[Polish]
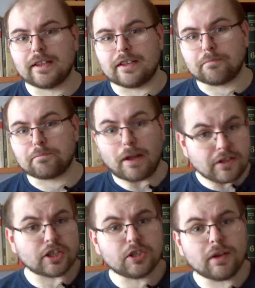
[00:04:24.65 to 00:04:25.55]
E,
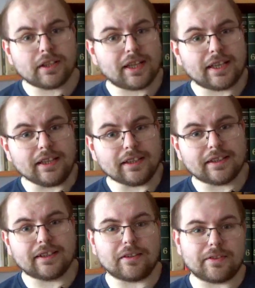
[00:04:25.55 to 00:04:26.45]
będzie QA,
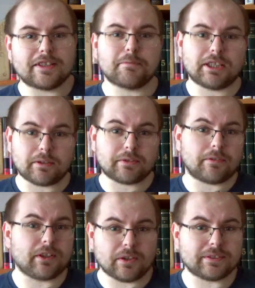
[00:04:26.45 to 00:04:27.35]
e, więc będę miał z
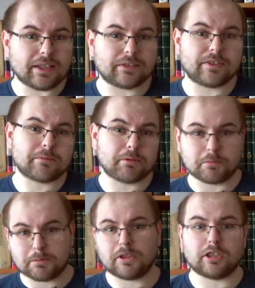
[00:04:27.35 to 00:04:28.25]
Wami kontakt w ten
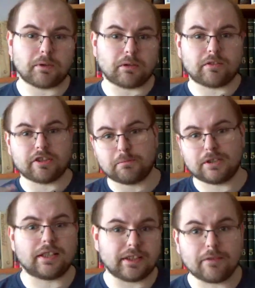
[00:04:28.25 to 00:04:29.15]
sposób, że będę odpowiadał na Wasze
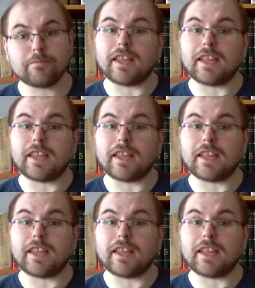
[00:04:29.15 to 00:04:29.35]
pytania.